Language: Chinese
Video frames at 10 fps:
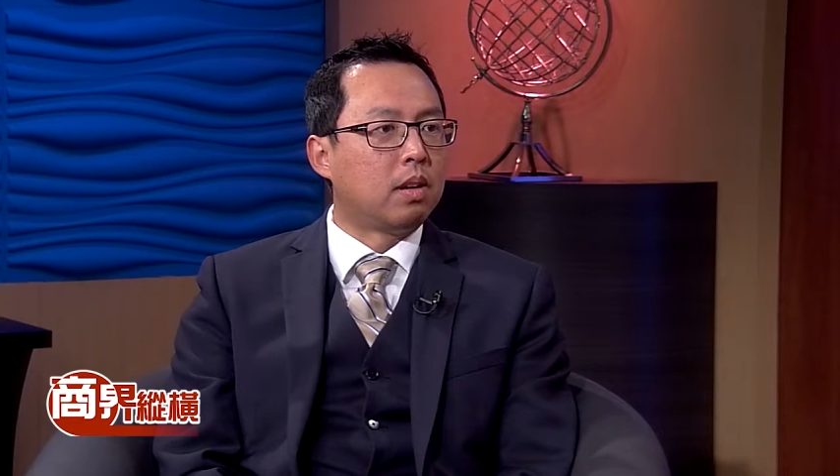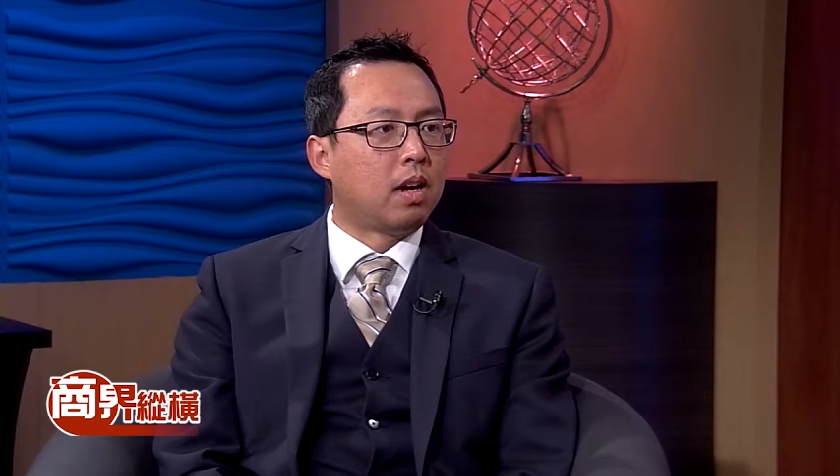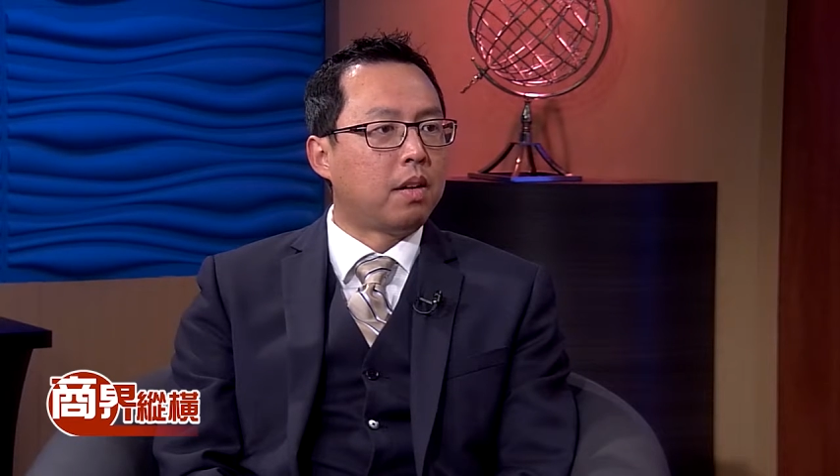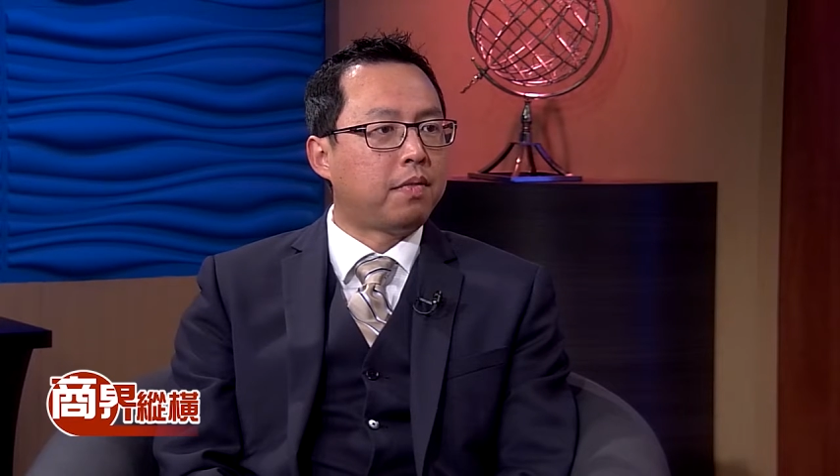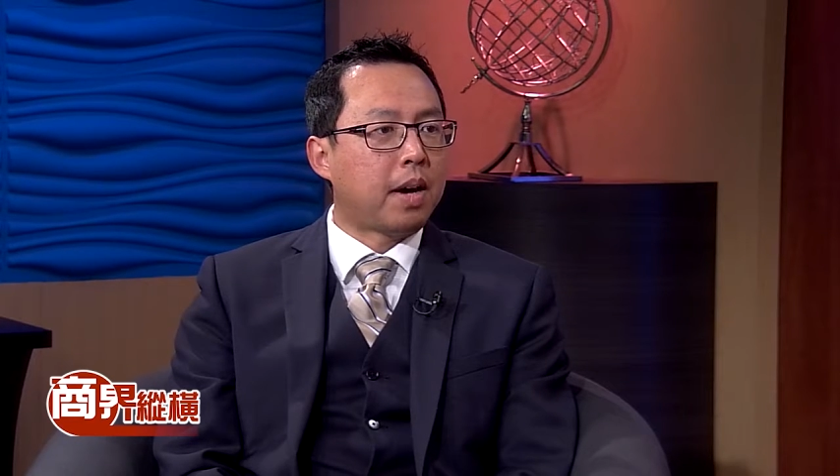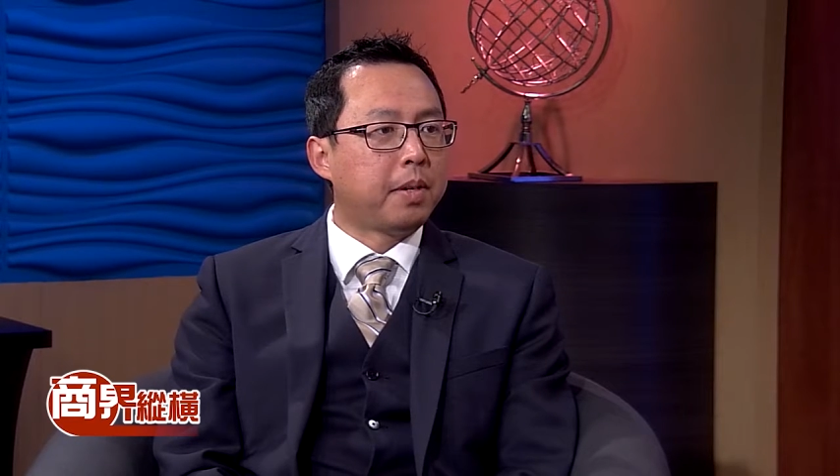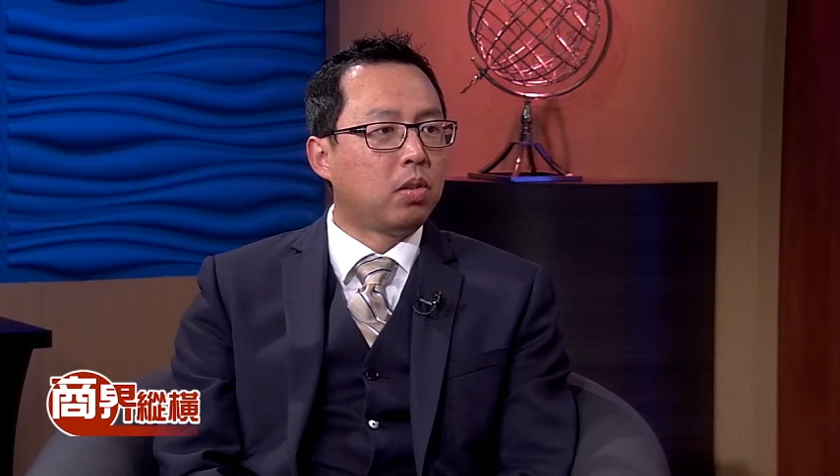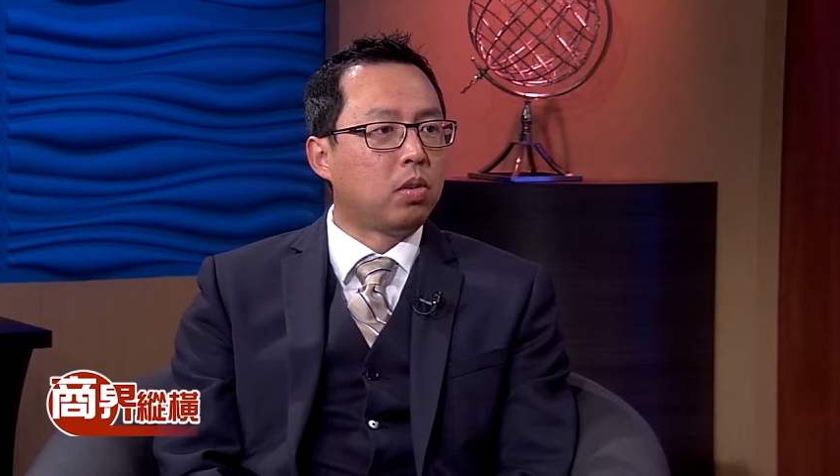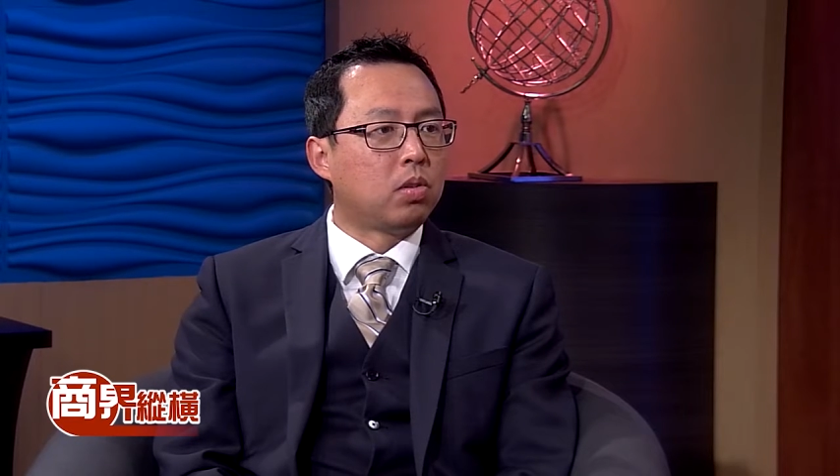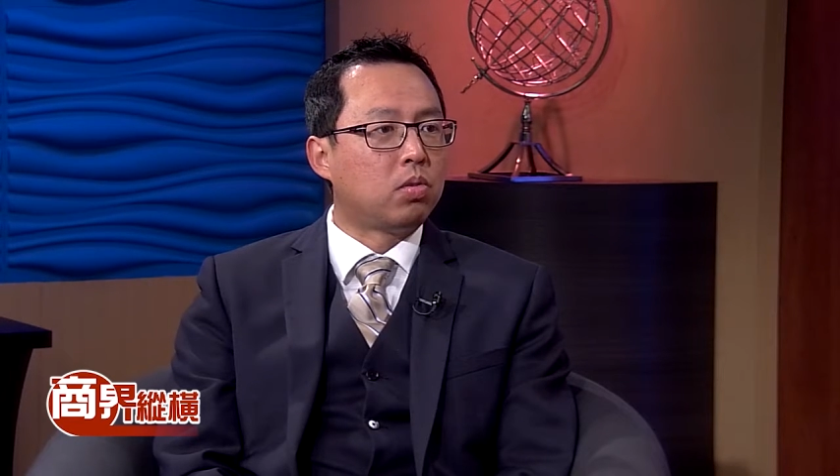呃发病
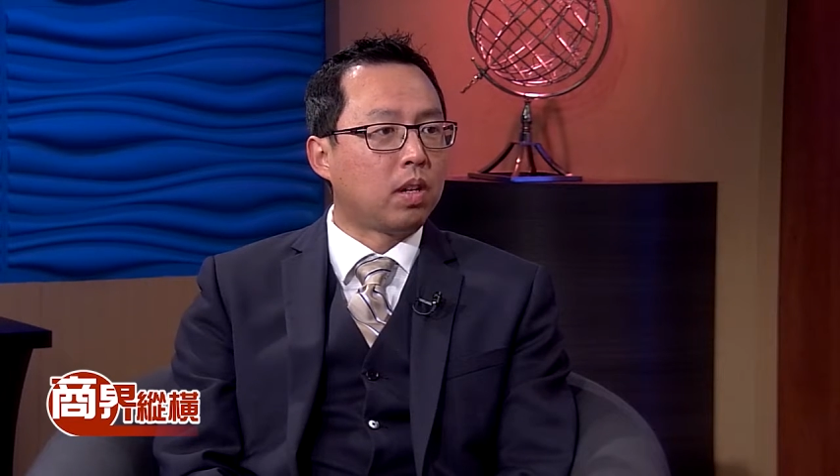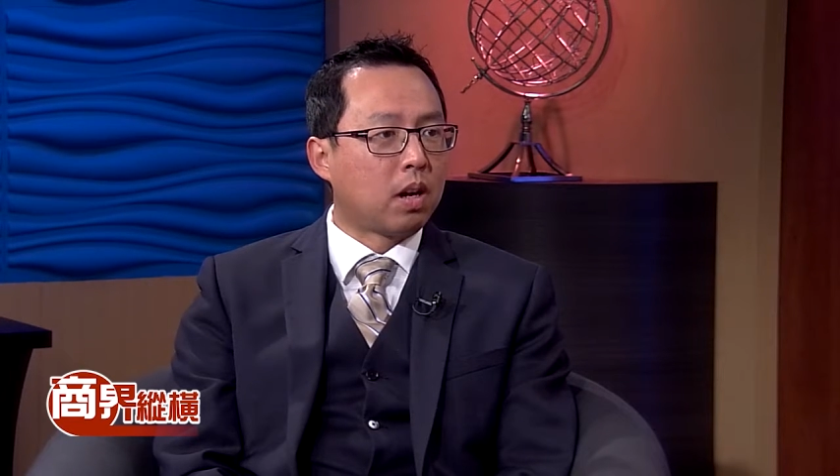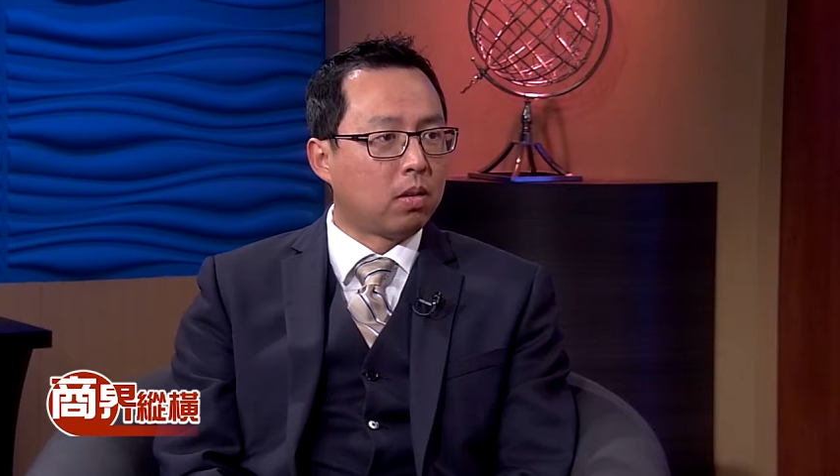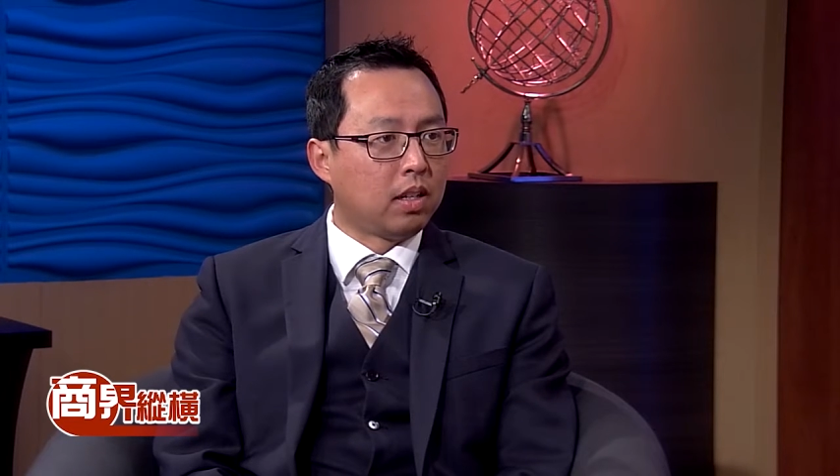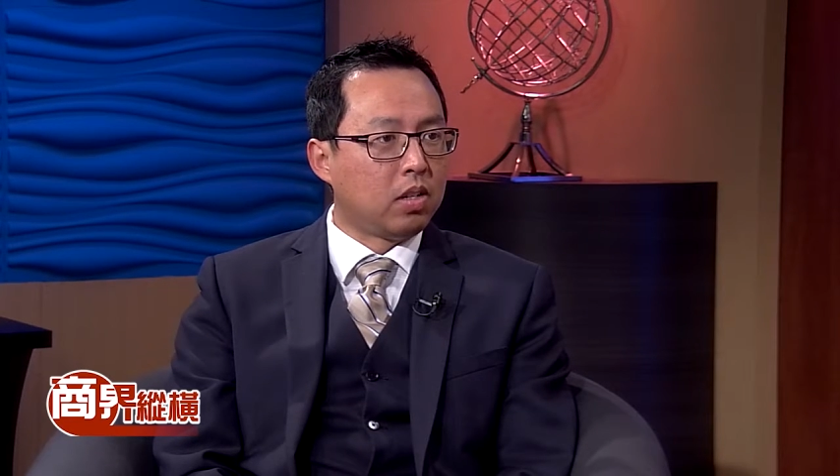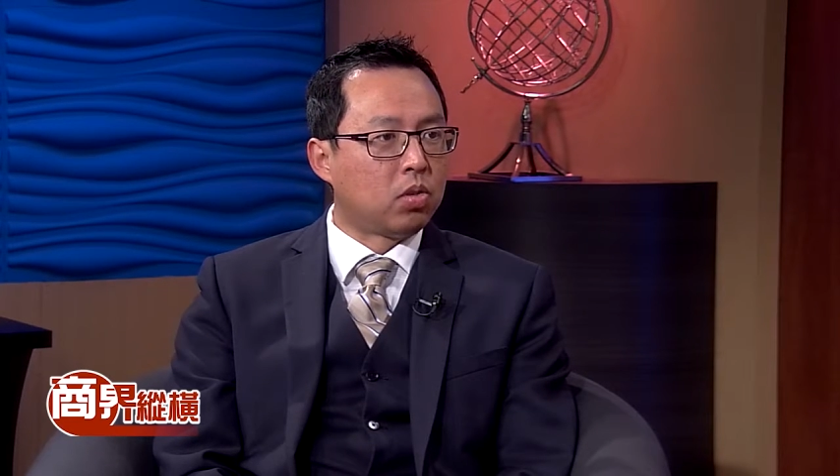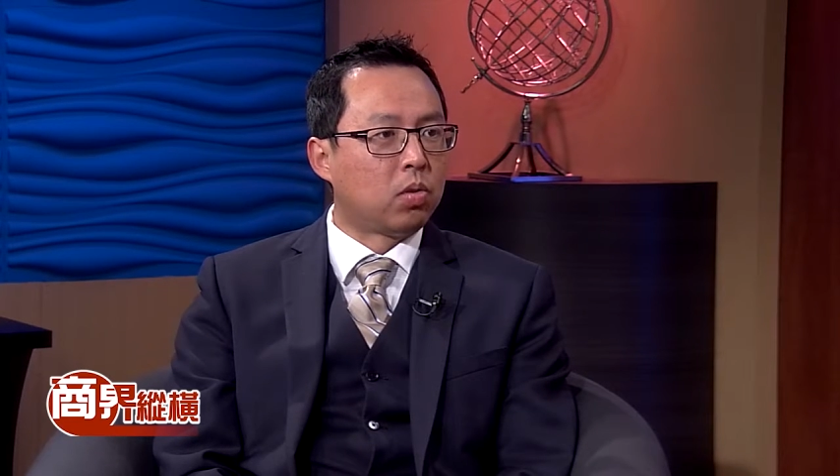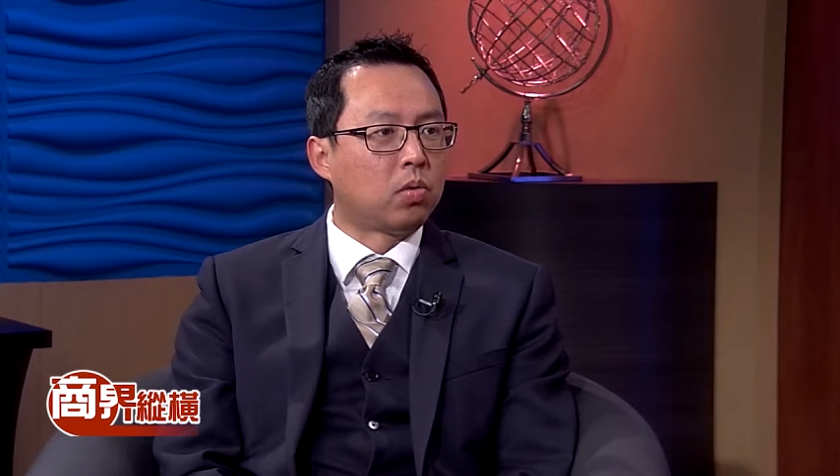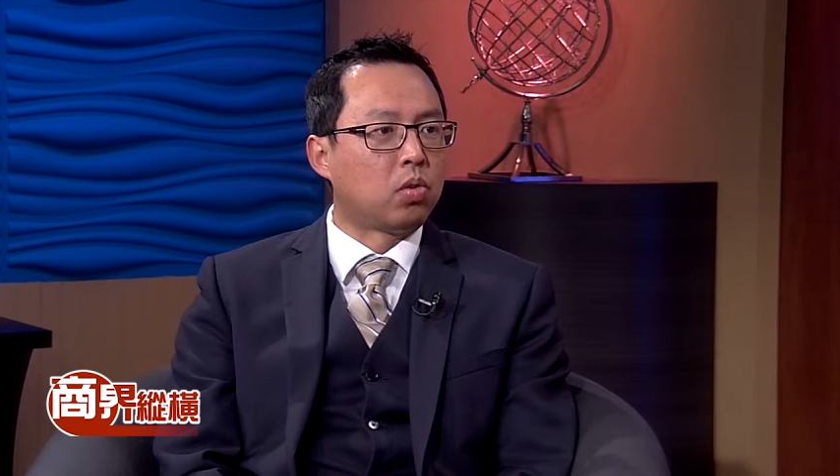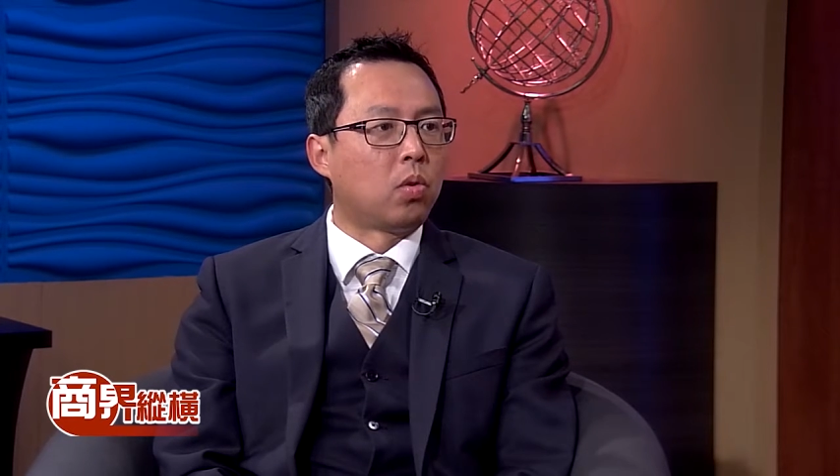率最高的一
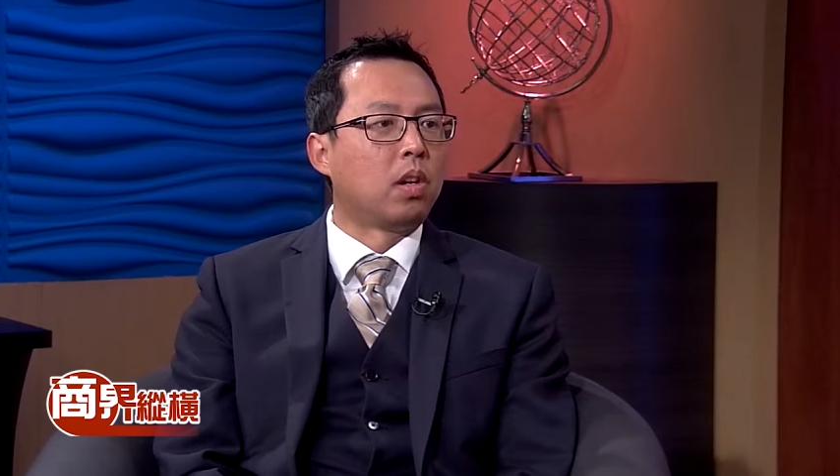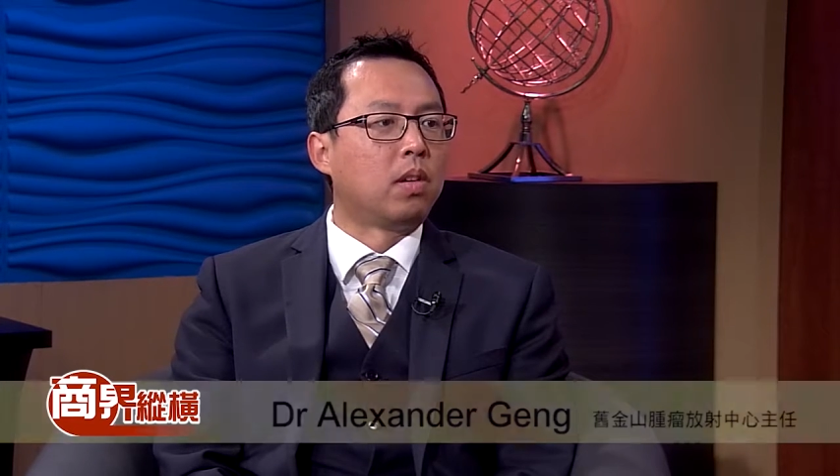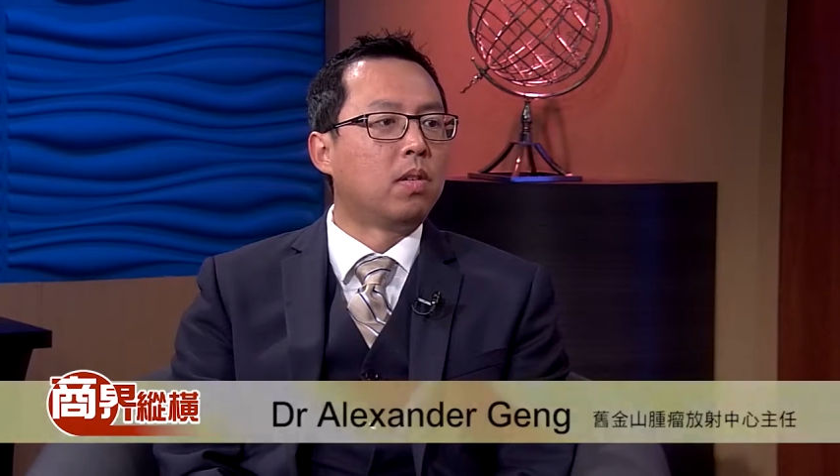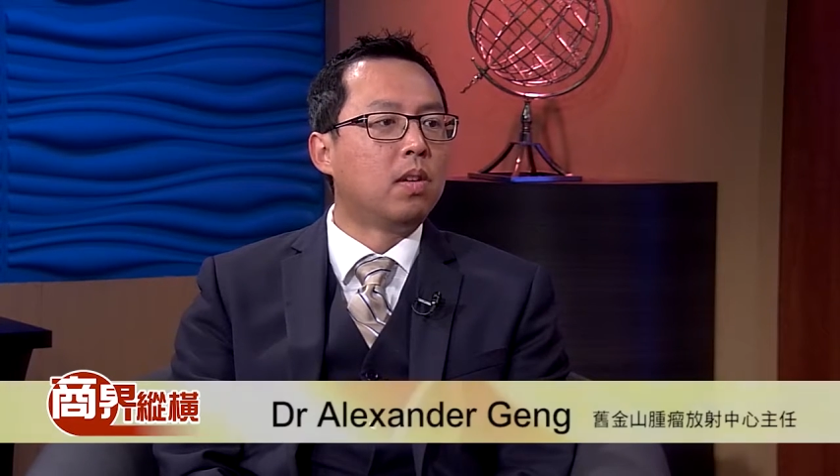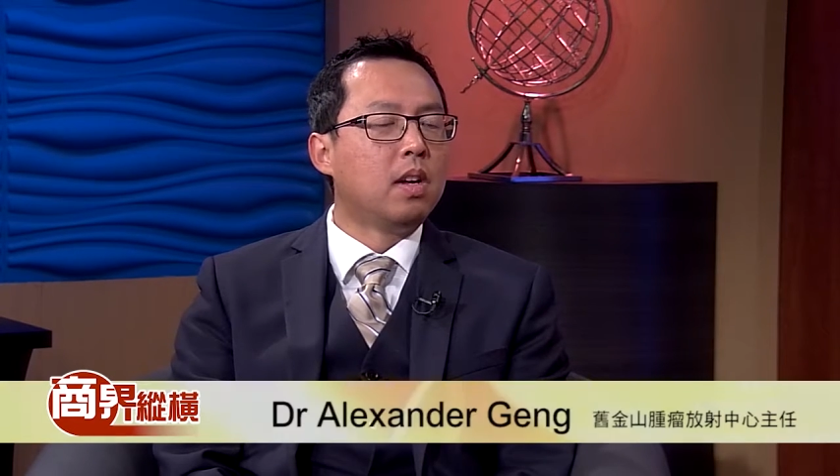种肿瘤，